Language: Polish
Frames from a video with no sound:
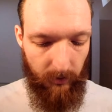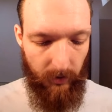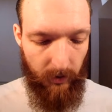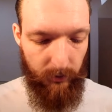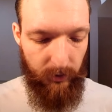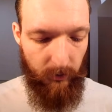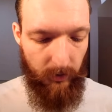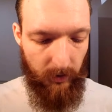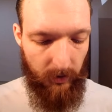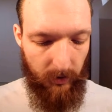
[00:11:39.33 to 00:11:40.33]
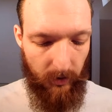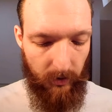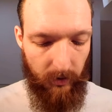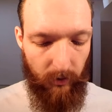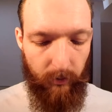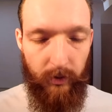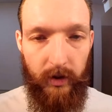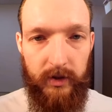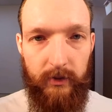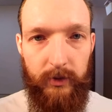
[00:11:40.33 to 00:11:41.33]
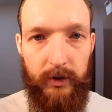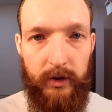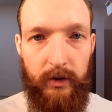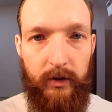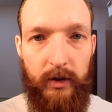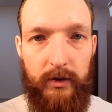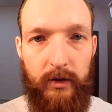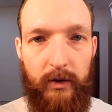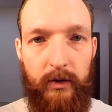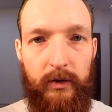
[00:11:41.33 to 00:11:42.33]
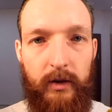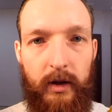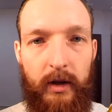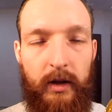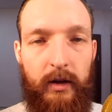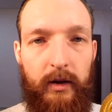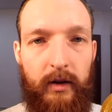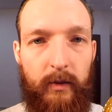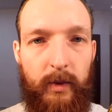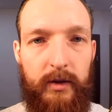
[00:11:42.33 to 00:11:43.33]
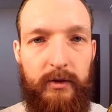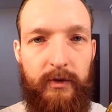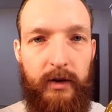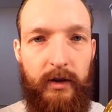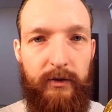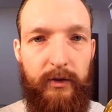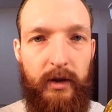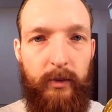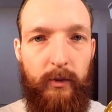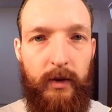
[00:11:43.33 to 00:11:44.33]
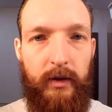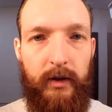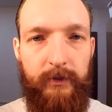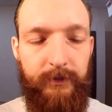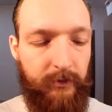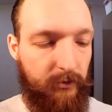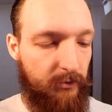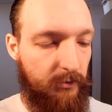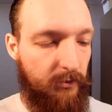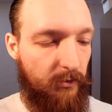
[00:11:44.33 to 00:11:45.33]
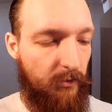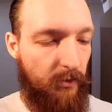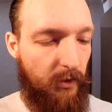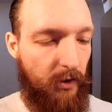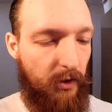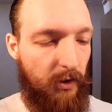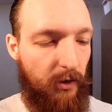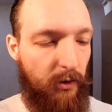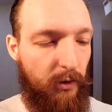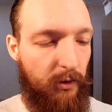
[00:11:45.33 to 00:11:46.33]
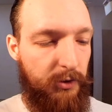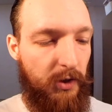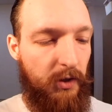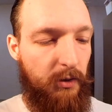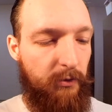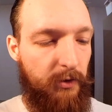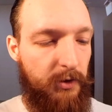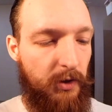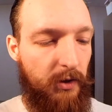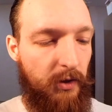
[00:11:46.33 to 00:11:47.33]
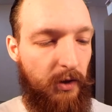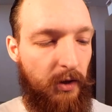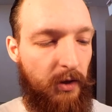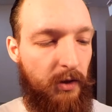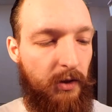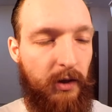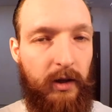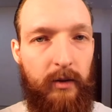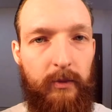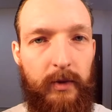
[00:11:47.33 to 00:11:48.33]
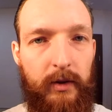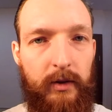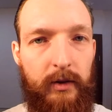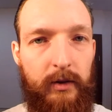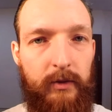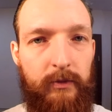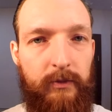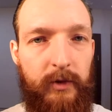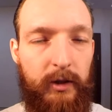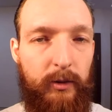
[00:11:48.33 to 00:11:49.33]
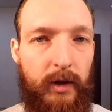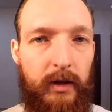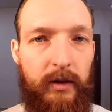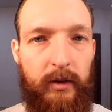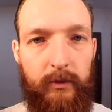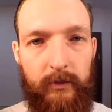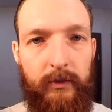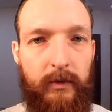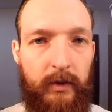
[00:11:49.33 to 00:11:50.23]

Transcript: Ja od siebie generalnie ją polecam. Myślę, że jest to bardzo fajna wodna pomada o średnim chwycie, takim naturalnym,